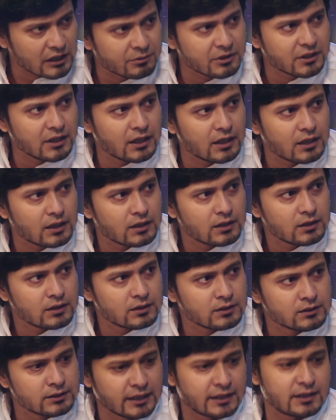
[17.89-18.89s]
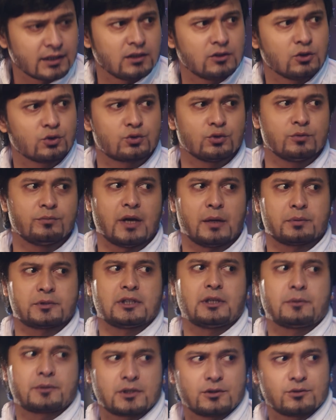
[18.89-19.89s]
ঝামেলা নাকি নতুন ব্যবসা
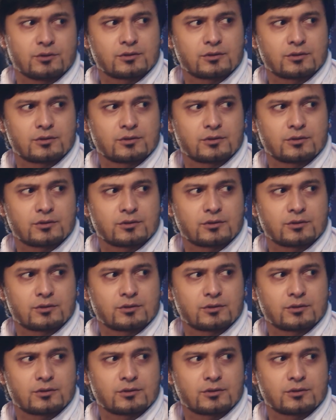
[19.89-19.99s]
ব্যবসা